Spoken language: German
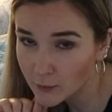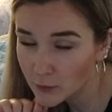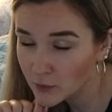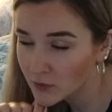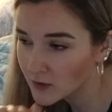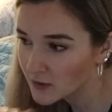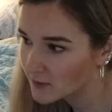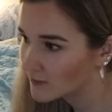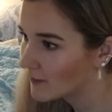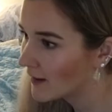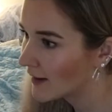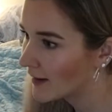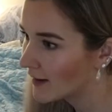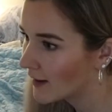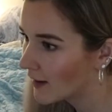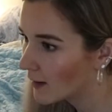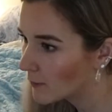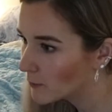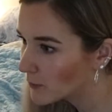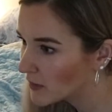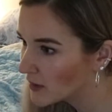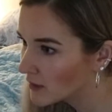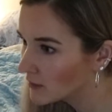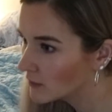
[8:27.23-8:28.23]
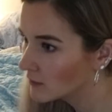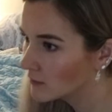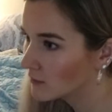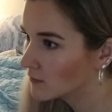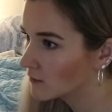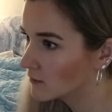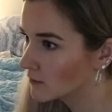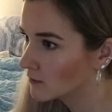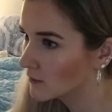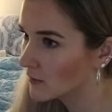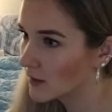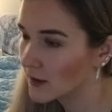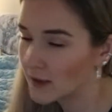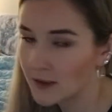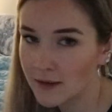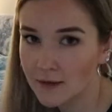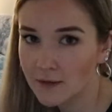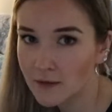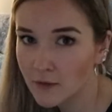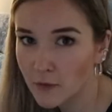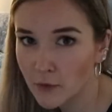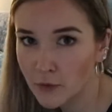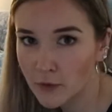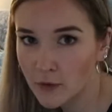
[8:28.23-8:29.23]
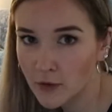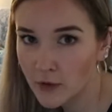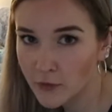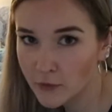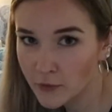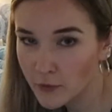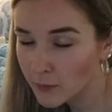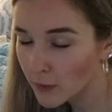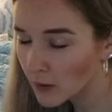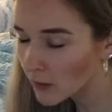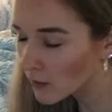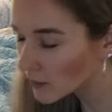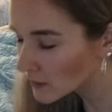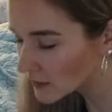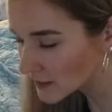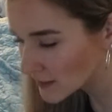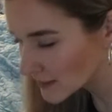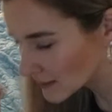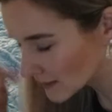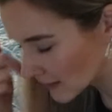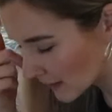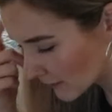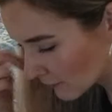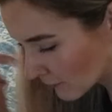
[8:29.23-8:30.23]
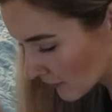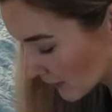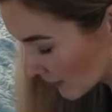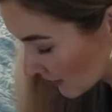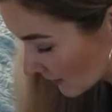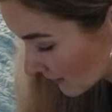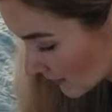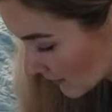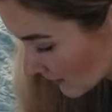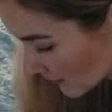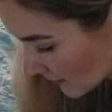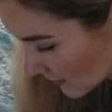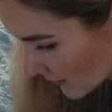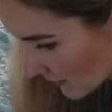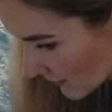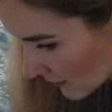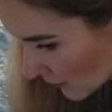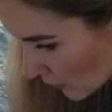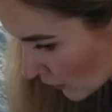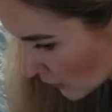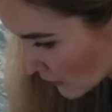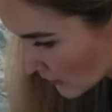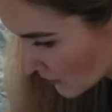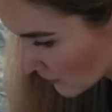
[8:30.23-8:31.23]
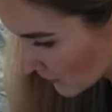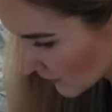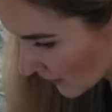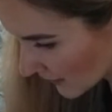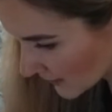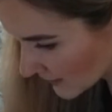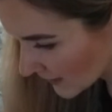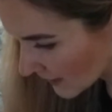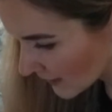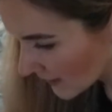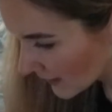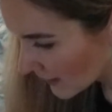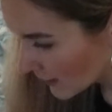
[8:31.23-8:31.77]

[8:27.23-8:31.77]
Und das war ja binnen einer Sekunde aufgebraucht. Das ist einfach rotzefrech.